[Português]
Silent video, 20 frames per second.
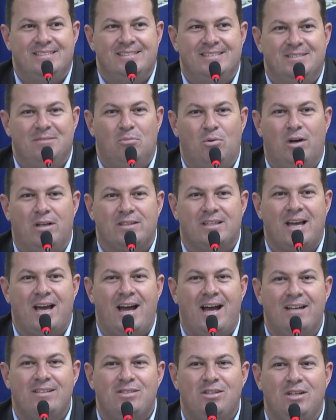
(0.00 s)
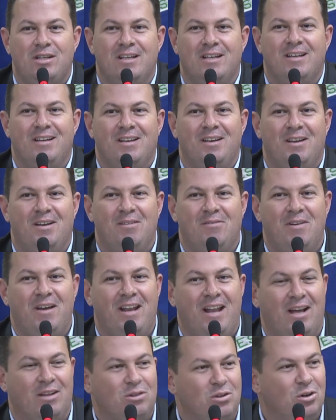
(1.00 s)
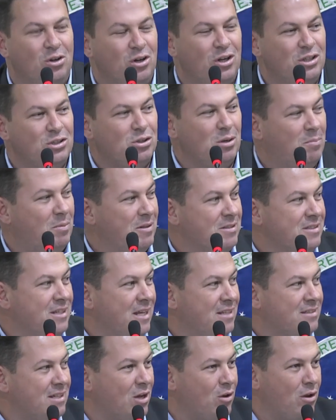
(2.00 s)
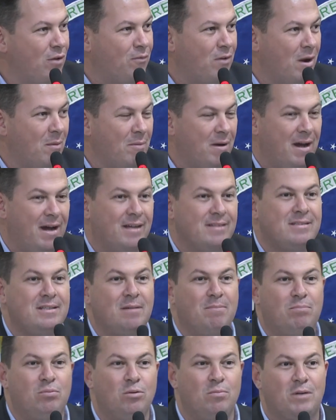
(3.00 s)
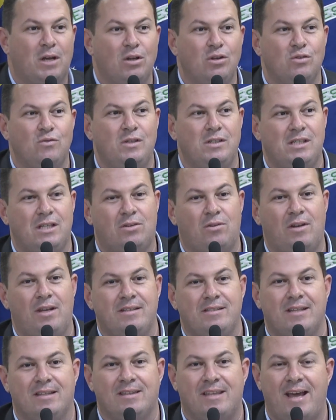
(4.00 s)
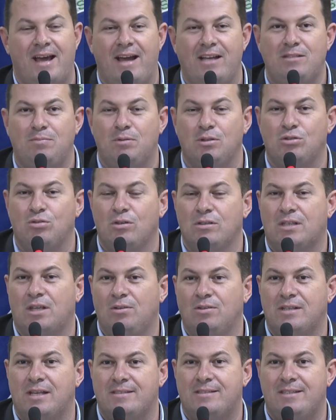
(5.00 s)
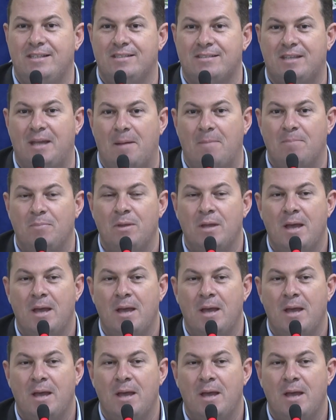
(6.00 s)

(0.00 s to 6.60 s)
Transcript: Boa tarde, vereadores, senhor presidente Israel da Farmácia, público que nos visita nessa tarde, pessoas que nos assistem